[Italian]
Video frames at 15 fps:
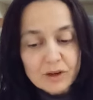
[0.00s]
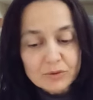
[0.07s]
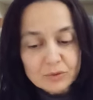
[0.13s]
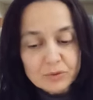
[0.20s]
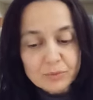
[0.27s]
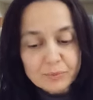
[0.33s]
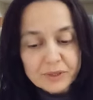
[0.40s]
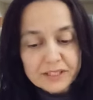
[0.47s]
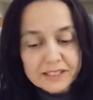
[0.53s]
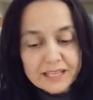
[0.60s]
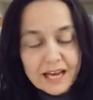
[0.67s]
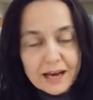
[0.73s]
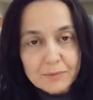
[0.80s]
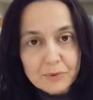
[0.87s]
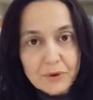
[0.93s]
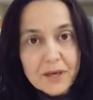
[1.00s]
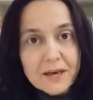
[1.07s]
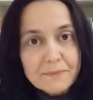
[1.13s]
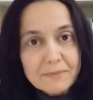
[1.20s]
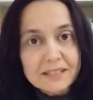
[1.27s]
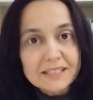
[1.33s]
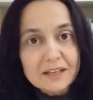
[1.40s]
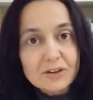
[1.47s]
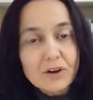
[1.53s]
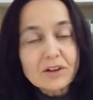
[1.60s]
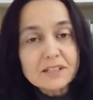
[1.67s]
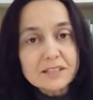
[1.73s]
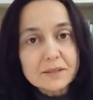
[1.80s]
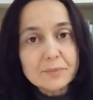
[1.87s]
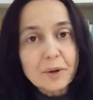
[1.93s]
qua lo comprendiamo, ma di
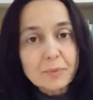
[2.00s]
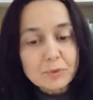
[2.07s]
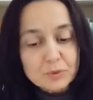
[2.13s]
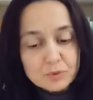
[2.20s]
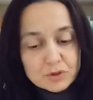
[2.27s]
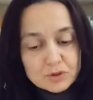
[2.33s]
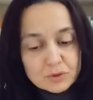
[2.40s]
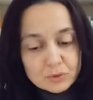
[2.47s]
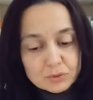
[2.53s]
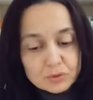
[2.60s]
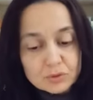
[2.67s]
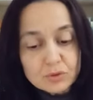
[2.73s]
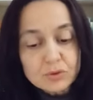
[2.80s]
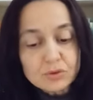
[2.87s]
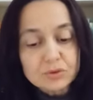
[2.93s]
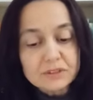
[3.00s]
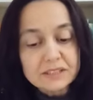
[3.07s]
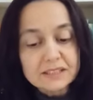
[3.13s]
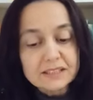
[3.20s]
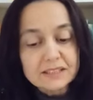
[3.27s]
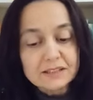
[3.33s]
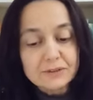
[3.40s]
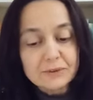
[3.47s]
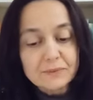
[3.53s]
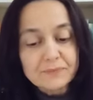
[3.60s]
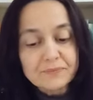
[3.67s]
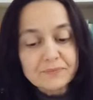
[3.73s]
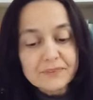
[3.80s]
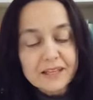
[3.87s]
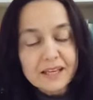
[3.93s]
accogliere proprio questo dono di
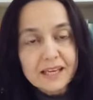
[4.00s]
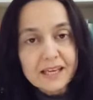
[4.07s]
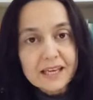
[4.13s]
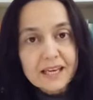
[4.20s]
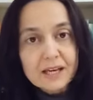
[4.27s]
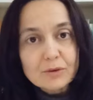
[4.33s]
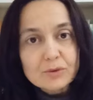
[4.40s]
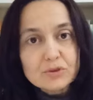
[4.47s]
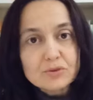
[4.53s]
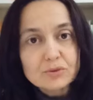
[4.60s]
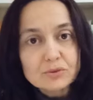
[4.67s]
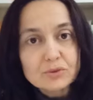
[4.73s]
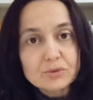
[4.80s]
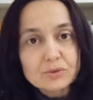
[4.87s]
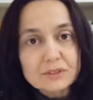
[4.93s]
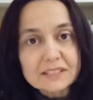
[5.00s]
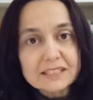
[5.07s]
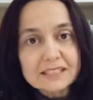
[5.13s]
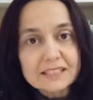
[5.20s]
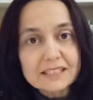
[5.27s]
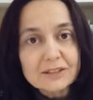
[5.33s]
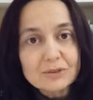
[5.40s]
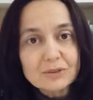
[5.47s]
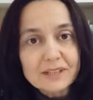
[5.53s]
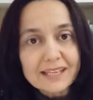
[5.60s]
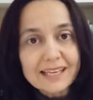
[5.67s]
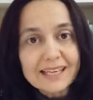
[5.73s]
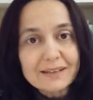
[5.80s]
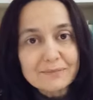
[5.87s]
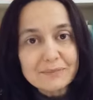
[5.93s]
Dio, eh, questo dono di Dio
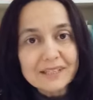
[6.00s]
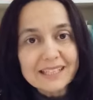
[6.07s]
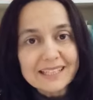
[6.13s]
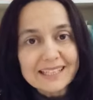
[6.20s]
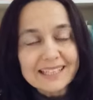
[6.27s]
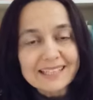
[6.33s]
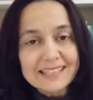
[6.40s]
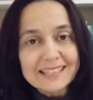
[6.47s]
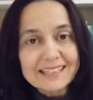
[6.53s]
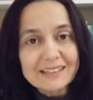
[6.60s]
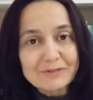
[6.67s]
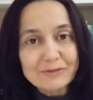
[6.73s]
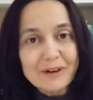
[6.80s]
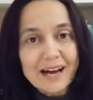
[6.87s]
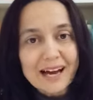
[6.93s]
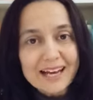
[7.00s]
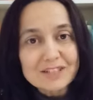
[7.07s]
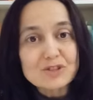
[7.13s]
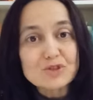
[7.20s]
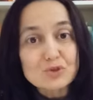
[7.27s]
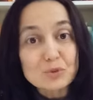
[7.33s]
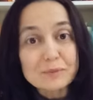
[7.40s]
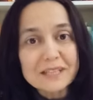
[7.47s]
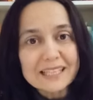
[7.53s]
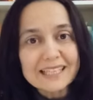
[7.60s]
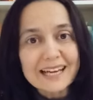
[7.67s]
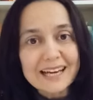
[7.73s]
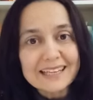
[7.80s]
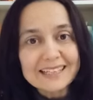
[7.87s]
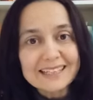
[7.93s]
che mi eh, fa
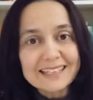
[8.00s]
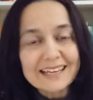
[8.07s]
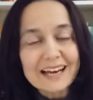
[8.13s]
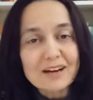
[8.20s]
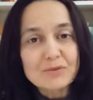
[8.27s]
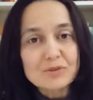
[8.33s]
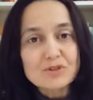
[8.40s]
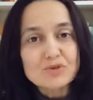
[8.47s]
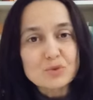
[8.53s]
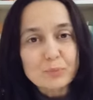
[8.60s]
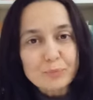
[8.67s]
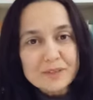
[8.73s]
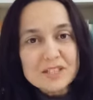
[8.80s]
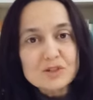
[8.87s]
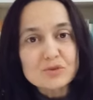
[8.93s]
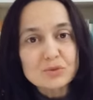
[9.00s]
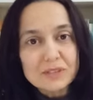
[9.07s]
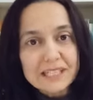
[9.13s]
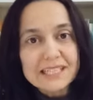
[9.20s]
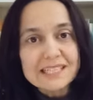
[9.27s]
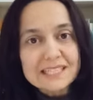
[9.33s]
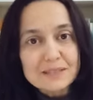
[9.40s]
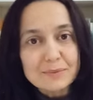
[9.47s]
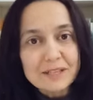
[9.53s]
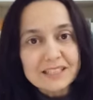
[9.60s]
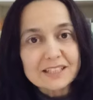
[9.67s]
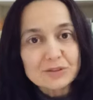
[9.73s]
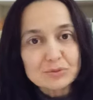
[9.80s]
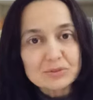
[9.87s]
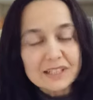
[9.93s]
assomigliare a questo pastore che si
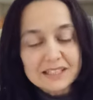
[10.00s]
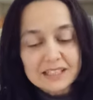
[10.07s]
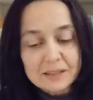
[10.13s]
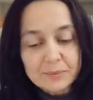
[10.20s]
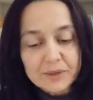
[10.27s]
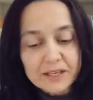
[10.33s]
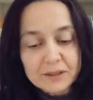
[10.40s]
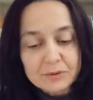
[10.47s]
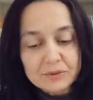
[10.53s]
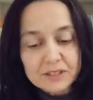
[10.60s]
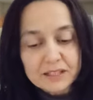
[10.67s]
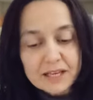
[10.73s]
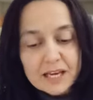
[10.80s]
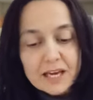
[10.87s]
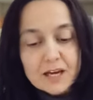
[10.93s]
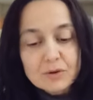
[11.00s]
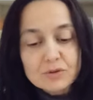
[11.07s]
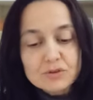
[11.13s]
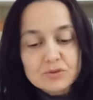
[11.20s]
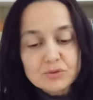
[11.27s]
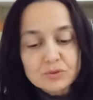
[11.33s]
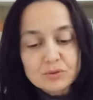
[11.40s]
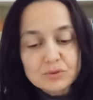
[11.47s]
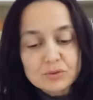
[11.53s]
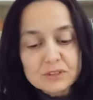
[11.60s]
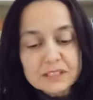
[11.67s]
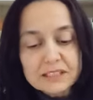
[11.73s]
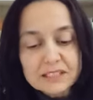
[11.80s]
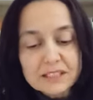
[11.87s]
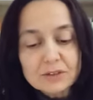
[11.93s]
prende cura delle pecore, questo dono
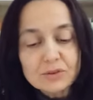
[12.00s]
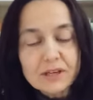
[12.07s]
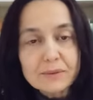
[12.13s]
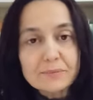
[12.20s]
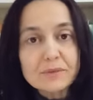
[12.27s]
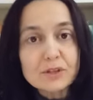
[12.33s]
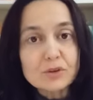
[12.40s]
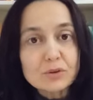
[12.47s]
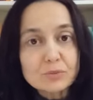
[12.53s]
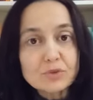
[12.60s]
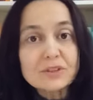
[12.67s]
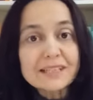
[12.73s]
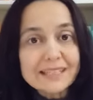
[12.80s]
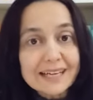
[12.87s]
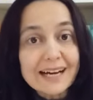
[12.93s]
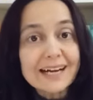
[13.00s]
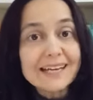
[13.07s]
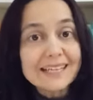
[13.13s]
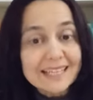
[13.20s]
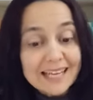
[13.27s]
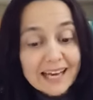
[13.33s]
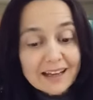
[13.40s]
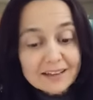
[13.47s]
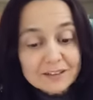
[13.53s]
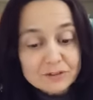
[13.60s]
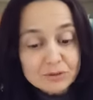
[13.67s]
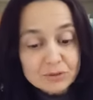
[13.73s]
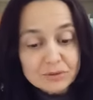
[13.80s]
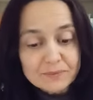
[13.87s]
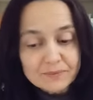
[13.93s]
di Dio che mi comunica anche
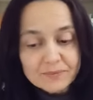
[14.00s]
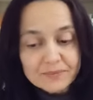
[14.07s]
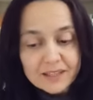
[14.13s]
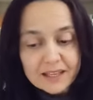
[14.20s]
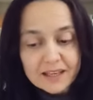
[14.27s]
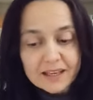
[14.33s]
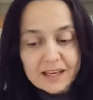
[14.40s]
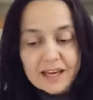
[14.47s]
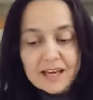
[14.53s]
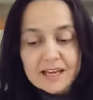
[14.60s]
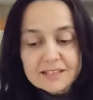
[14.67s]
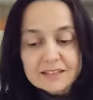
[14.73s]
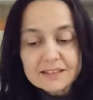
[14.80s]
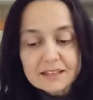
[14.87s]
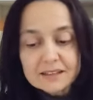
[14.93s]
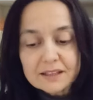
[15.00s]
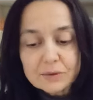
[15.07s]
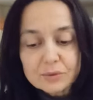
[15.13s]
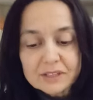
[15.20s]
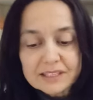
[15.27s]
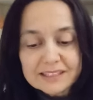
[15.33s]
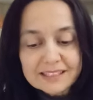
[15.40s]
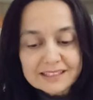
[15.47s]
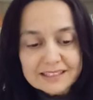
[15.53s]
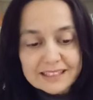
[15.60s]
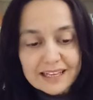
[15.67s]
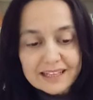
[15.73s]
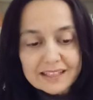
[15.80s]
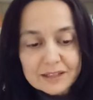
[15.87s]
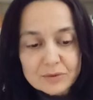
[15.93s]
l'altro. Eh. E si tratta quindi di
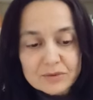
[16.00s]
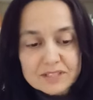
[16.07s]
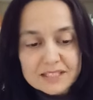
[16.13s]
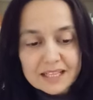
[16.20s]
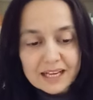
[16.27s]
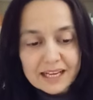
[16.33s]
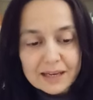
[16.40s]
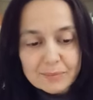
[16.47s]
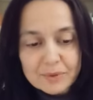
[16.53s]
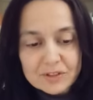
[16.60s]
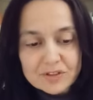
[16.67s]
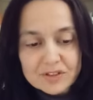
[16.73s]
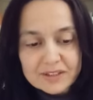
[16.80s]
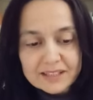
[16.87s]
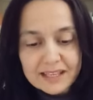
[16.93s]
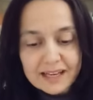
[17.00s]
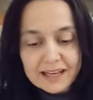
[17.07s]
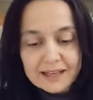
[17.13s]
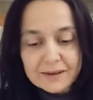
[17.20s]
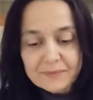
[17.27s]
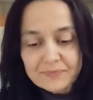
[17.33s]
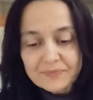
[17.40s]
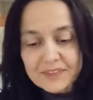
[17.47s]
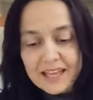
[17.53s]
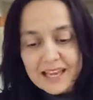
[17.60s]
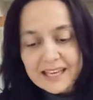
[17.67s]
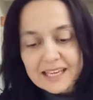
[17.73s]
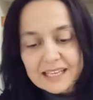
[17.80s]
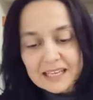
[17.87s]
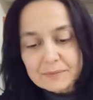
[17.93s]
entrare in questa capacità
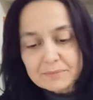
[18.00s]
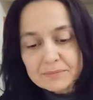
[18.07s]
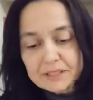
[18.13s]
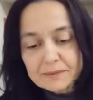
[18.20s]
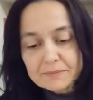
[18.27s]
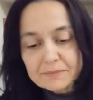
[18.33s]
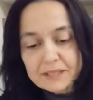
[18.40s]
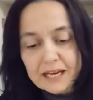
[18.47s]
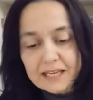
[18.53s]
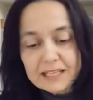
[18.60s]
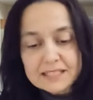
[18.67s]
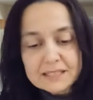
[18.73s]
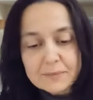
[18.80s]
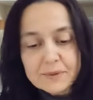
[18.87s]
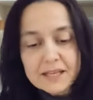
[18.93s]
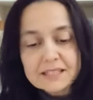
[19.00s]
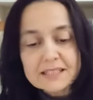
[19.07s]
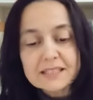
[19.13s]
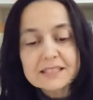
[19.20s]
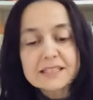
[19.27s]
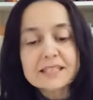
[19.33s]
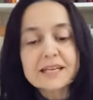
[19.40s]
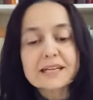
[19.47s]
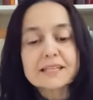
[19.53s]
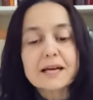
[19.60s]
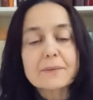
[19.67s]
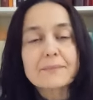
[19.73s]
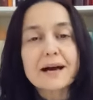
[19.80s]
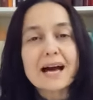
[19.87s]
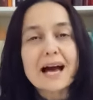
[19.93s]
che la Bibbia e la sapienza antica
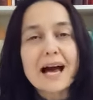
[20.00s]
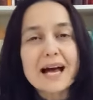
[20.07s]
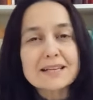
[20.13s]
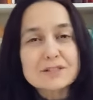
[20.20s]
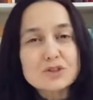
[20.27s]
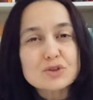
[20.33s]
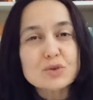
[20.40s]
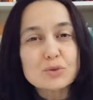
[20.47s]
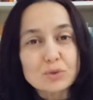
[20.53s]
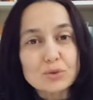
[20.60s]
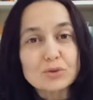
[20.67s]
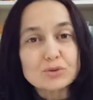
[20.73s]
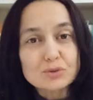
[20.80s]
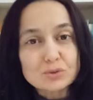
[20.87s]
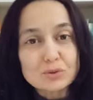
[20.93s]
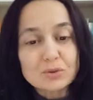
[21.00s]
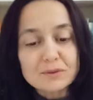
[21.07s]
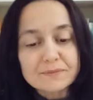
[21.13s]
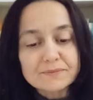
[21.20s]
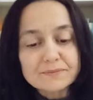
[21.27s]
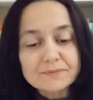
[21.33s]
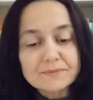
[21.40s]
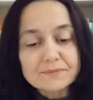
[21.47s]
chiama ascolto